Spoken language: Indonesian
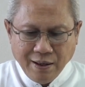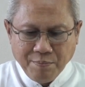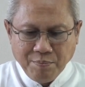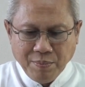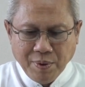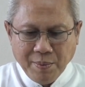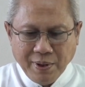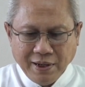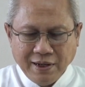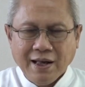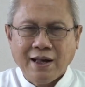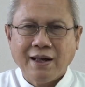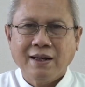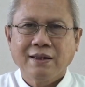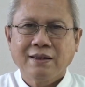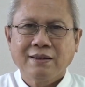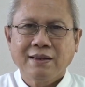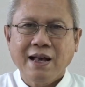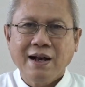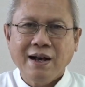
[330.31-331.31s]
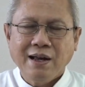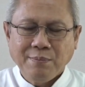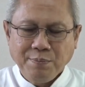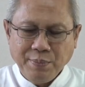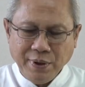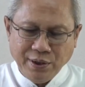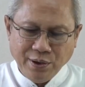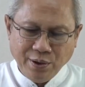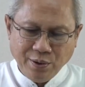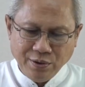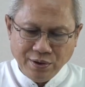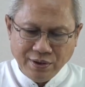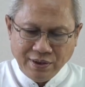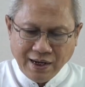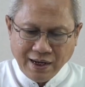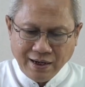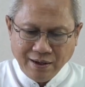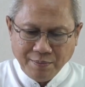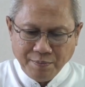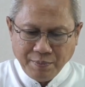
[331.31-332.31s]
memegang tangan Petrus
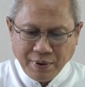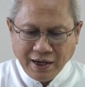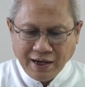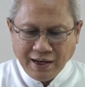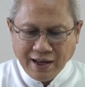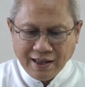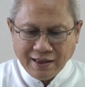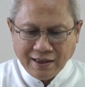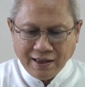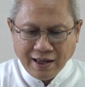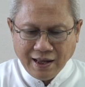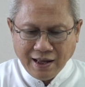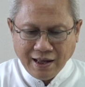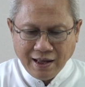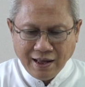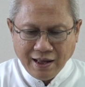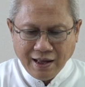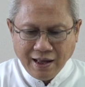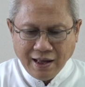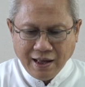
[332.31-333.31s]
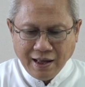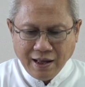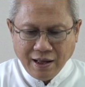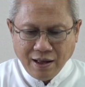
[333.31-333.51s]
dan berkata,